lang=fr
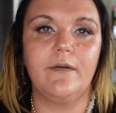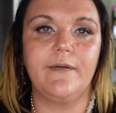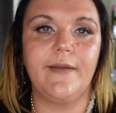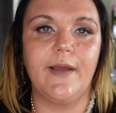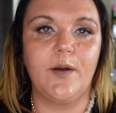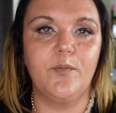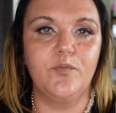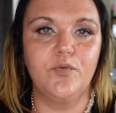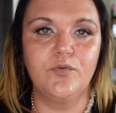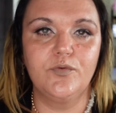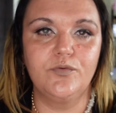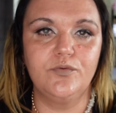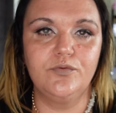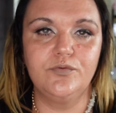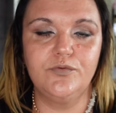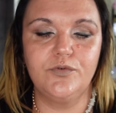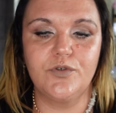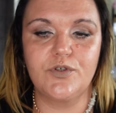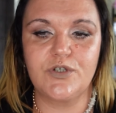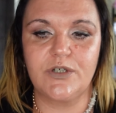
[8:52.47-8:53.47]
il y a
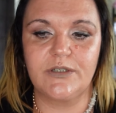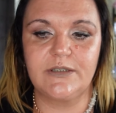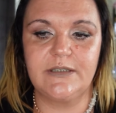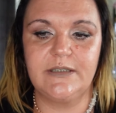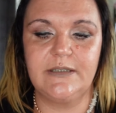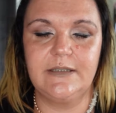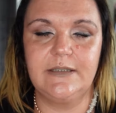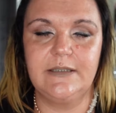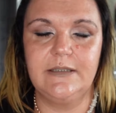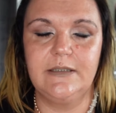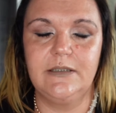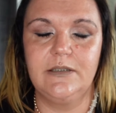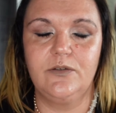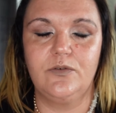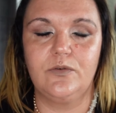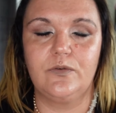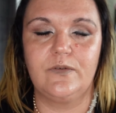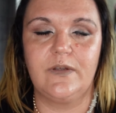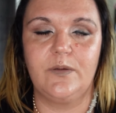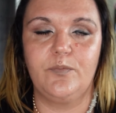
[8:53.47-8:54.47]
beaucoup de gens qui disent
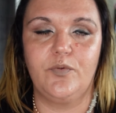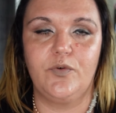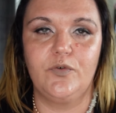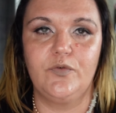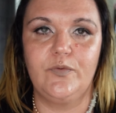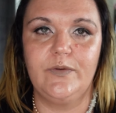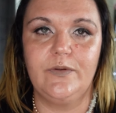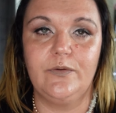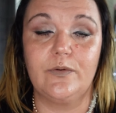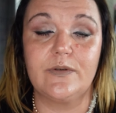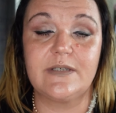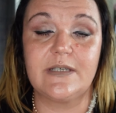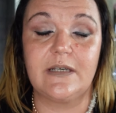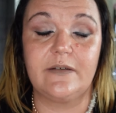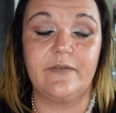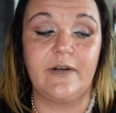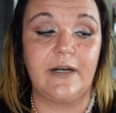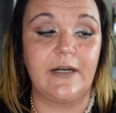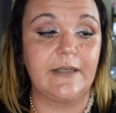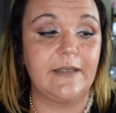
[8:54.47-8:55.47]
que ces produits ne
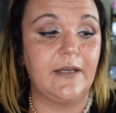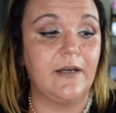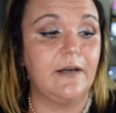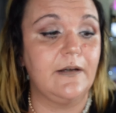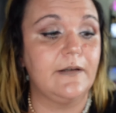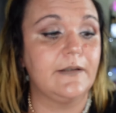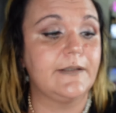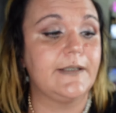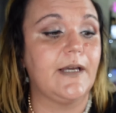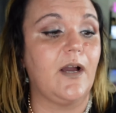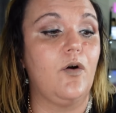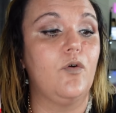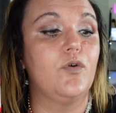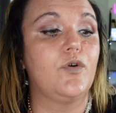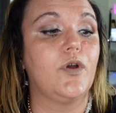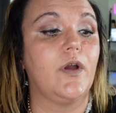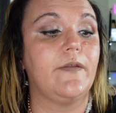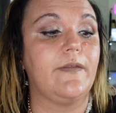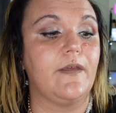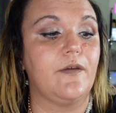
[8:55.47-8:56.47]
servent à rien, qu'il n'y a
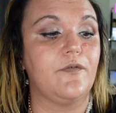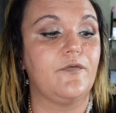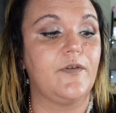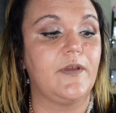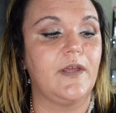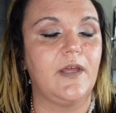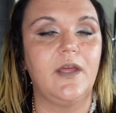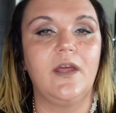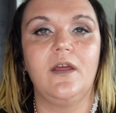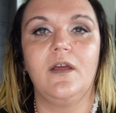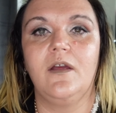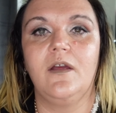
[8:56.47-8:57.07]
aucun effet.